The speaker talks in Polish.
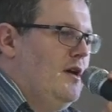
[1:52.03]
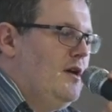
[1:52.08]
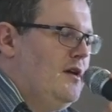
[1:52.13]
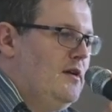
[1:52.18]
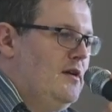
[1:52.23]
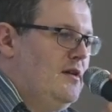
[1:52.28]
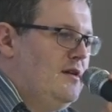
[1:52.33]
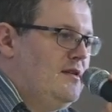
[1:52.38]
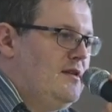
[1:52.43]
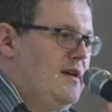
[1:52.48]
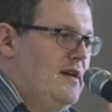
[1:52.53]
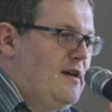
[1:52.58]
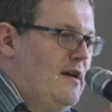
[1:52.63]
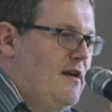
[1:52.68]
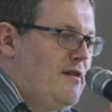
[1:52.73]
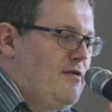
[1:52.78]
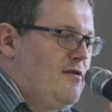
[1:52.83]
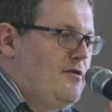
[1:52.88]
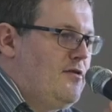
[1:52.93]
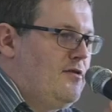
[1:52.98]
e,
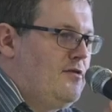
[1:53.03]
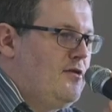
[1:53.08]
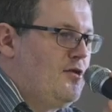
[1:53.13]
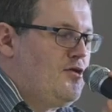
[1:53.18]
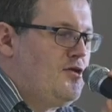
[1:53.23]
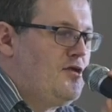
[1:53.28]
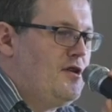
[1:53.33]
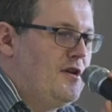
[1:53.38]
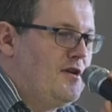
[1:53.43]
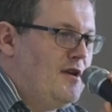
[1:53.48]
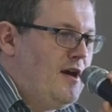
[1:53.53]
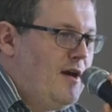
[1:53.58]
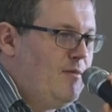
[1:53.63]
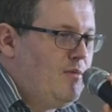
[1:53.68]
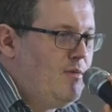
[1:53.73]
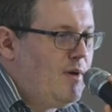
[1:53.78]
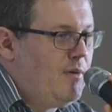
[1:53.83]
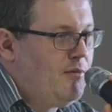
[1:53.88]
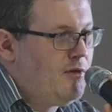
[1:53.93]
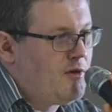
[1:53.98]
teraz do czynienia,
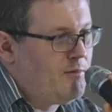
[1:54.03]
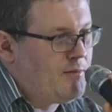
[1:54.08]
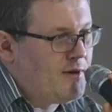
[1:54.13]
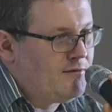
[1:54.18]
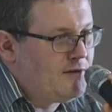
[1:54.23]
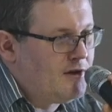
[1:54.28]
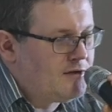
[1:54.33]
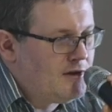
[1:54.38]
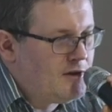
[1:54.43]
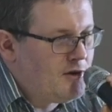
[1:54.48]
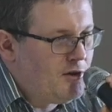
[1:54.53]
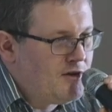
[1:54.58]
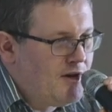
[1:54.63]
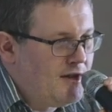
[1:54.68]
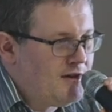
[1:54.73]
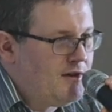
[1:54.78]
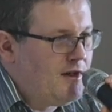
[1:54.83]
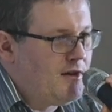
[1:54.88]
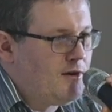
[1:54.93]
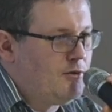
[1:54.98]
bo mamy co prawda tylko
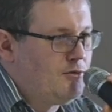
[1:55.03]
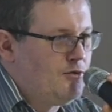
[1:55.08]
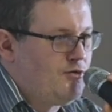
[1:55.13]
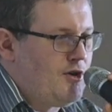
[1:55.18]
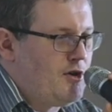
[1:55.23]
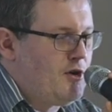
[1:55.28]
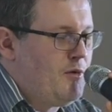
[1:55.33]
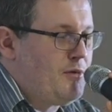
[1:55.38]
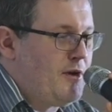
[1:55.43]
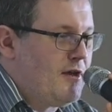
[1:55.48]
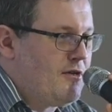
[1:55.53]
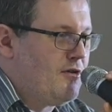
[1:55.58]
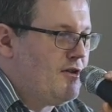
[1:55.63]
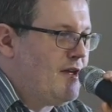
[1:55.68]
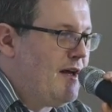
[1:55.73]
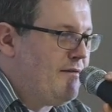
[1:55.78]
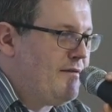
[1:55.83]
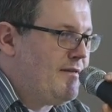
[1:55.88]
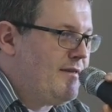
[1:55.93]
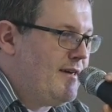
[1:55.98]
jednego dużego
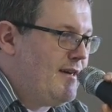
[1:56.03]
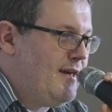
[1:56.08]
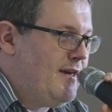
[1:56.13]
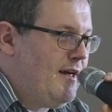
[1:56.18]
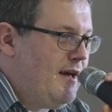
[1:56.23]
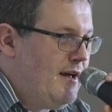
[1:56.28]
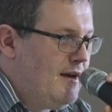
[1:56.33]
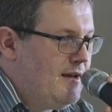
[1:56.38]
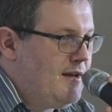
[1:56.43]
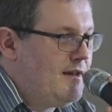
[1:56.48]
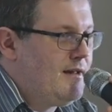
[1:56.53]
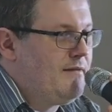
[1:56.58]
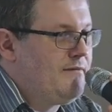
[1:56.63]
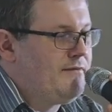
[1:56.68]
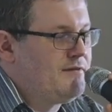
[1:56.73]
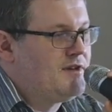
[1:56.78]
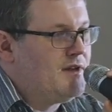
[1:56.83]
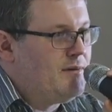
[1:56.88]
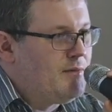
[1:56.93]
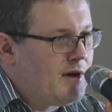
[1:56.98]
pracodawcę, ale
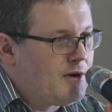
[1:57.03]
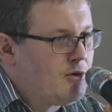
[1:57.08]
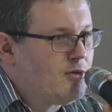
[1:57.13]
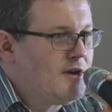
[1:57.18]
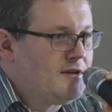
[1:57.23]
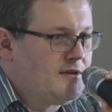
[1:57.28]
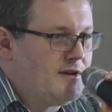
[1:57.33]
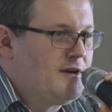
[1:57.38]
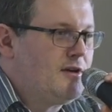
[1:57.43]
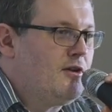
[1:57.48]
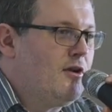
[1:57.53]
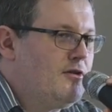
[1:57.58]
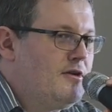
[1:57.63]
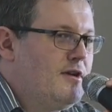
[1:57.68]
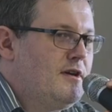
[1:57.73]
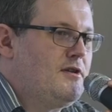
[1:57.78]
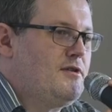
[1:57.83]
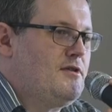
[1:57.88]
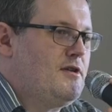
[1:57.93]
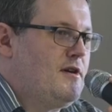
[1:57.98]
w tym akurat
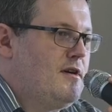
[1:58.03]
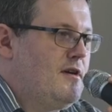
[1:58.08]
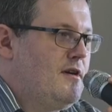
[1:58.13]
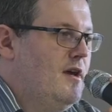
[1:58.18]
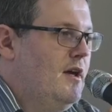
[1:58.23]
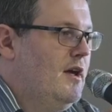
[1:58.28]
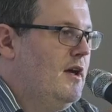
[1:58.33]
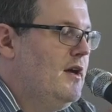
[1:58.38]
regionie, gdzie